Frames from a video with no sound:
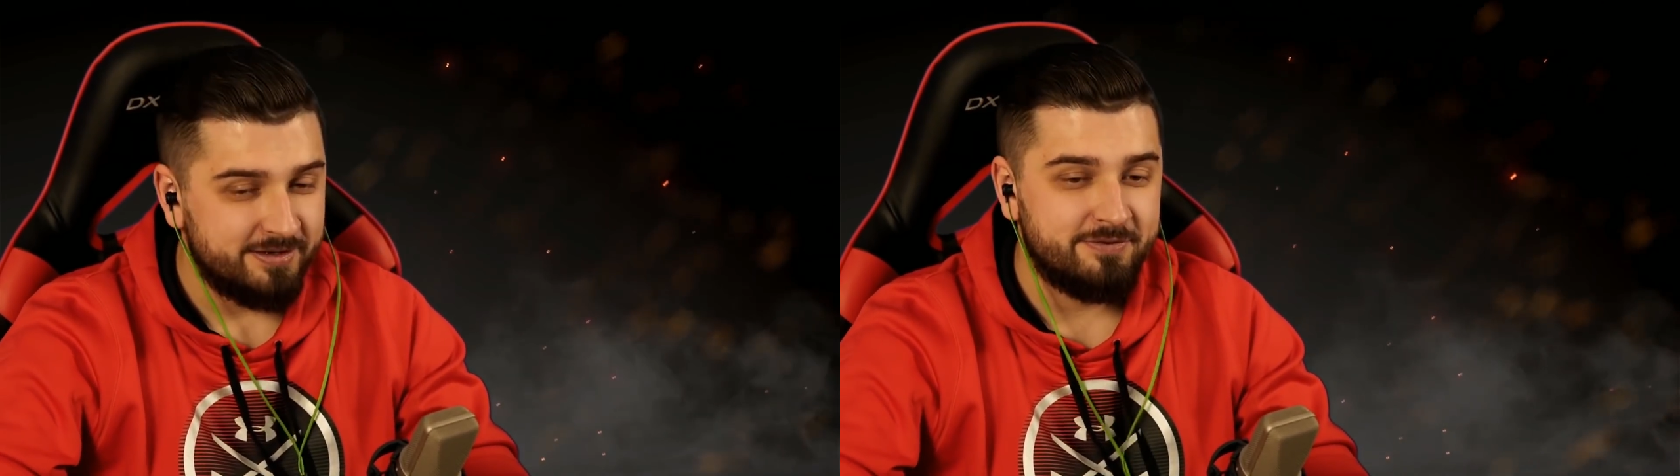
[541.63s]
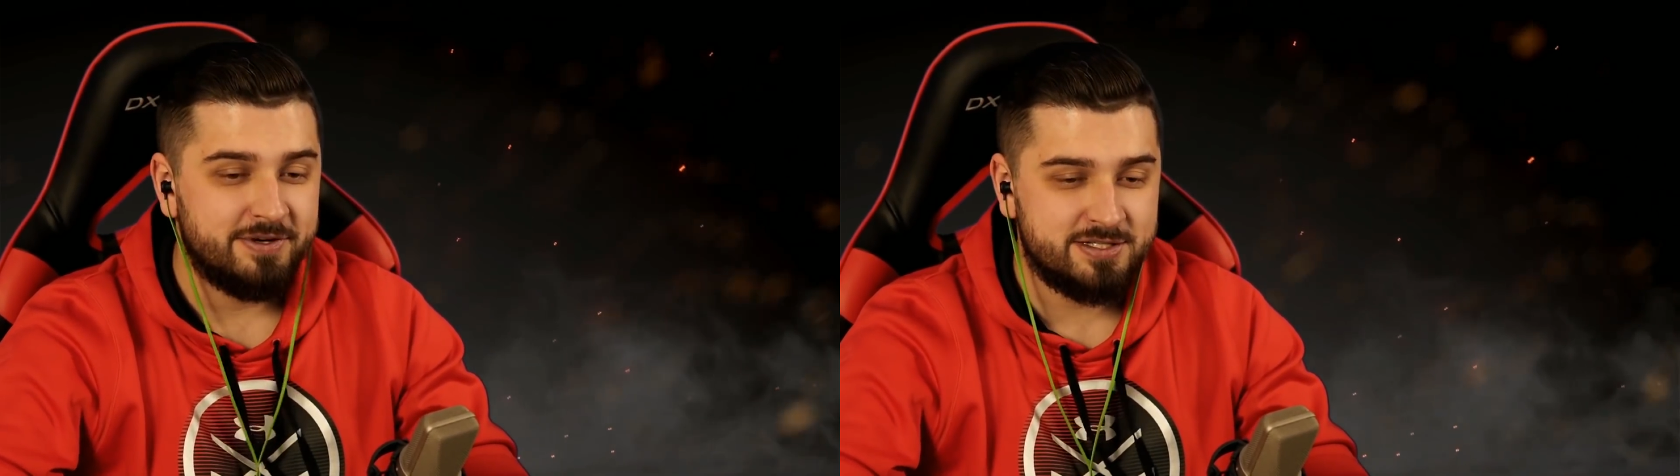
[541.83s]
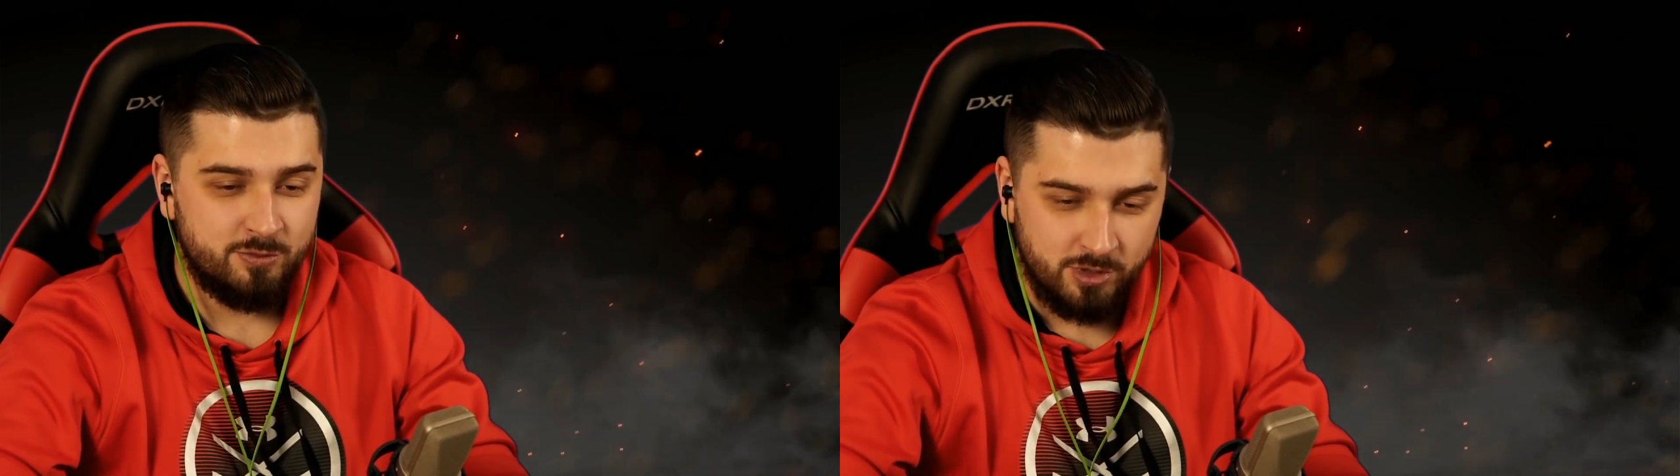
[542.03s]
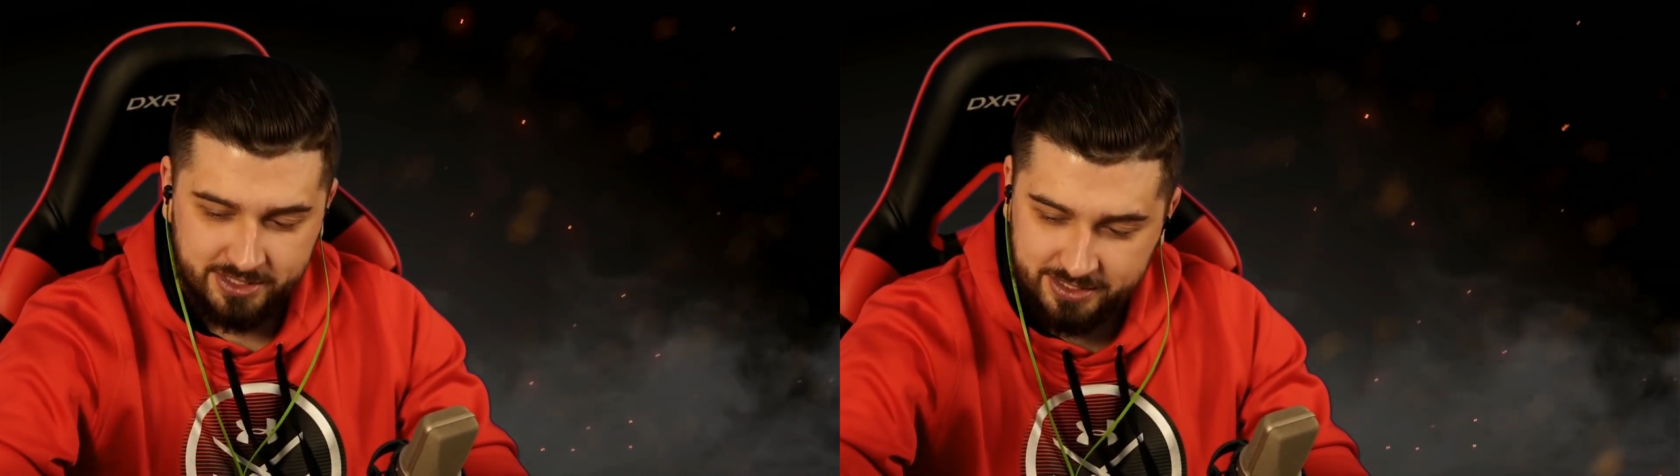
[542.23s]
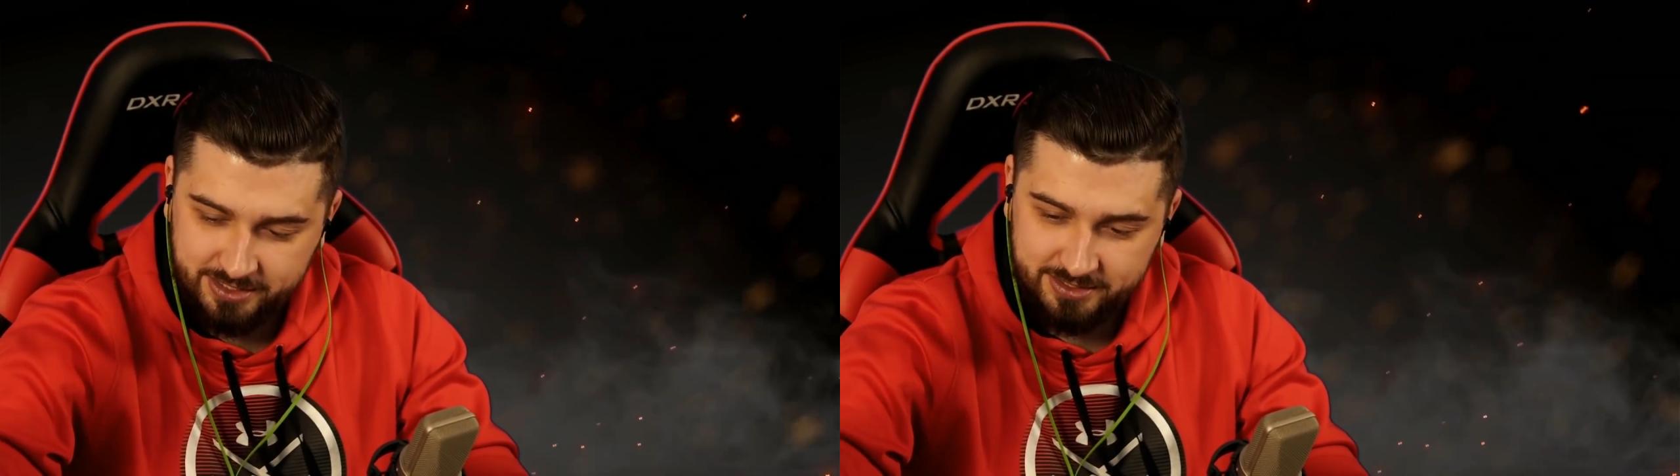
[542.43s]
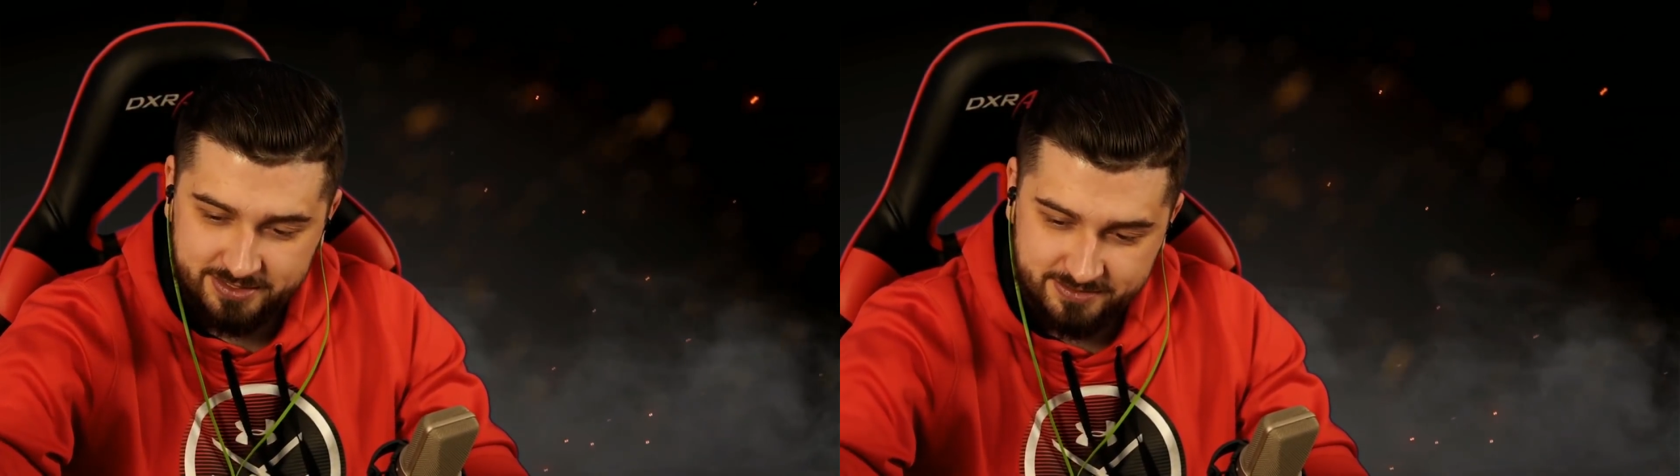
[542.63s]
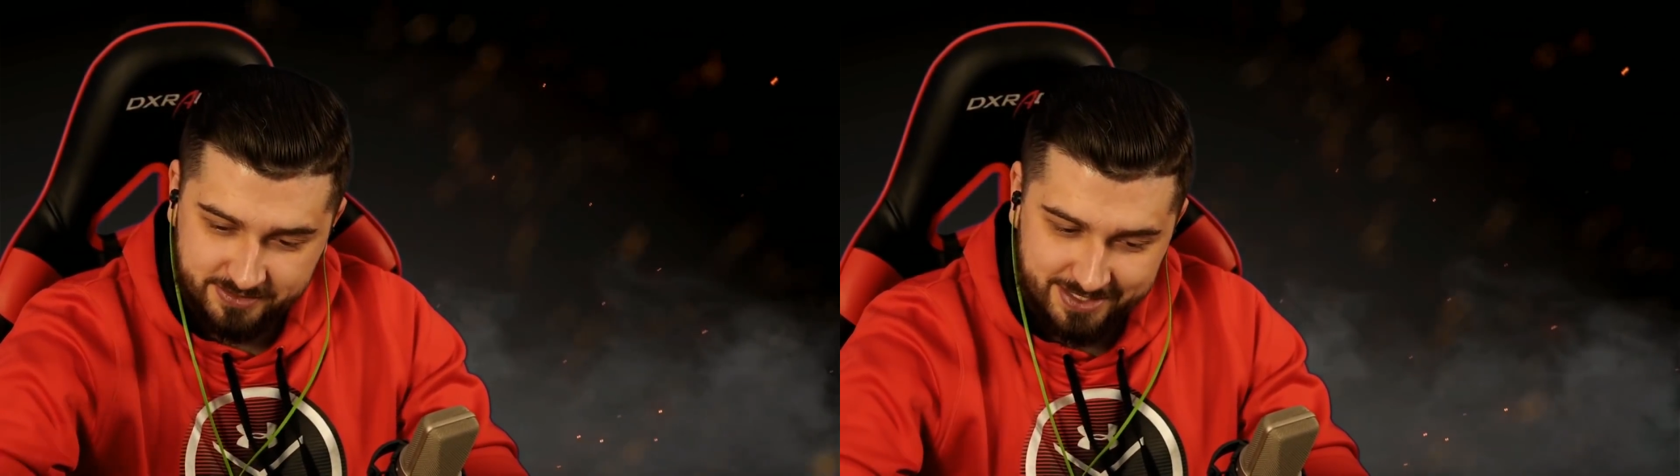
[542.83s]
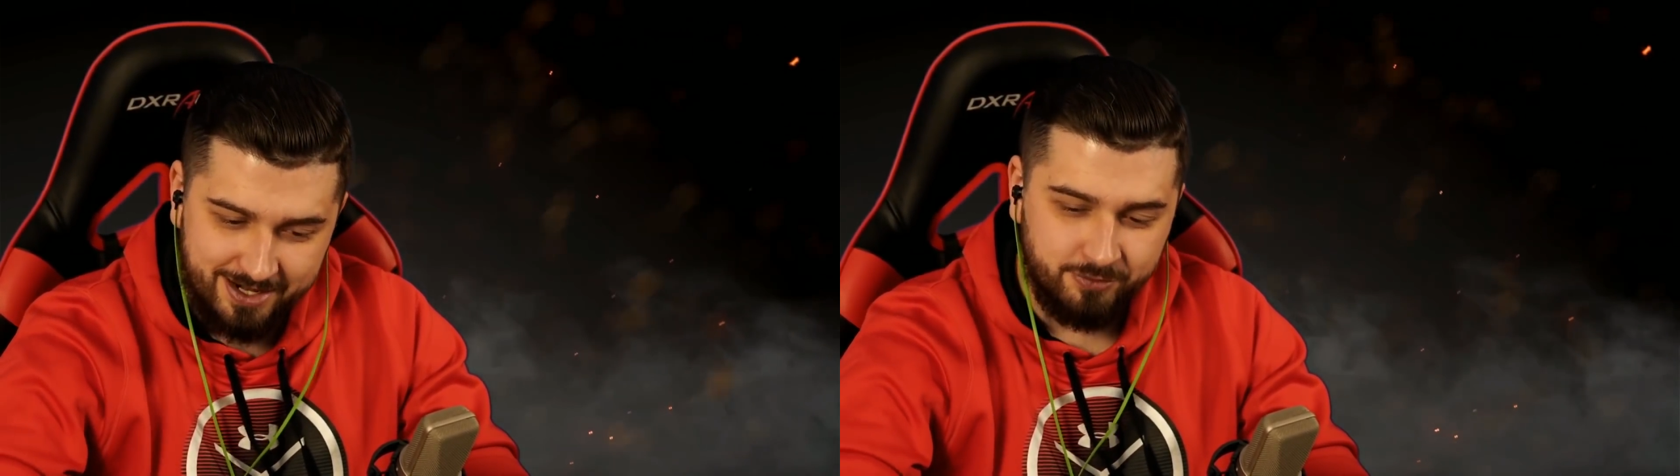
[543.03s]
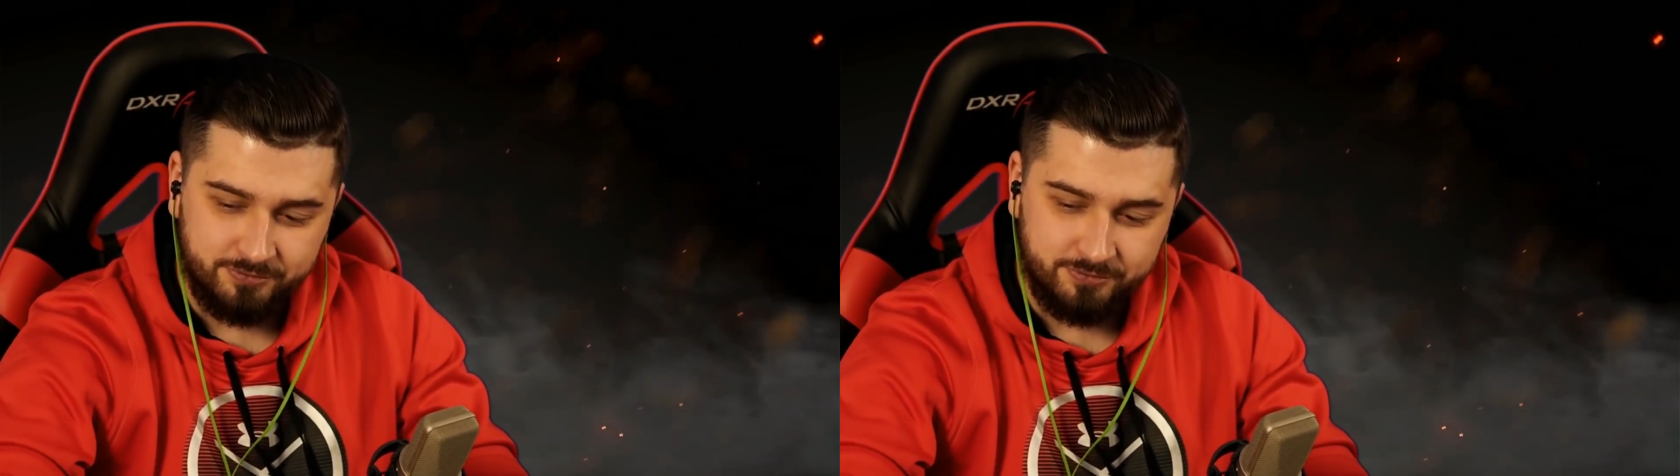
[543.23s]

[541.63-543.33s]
Во сколько, да. как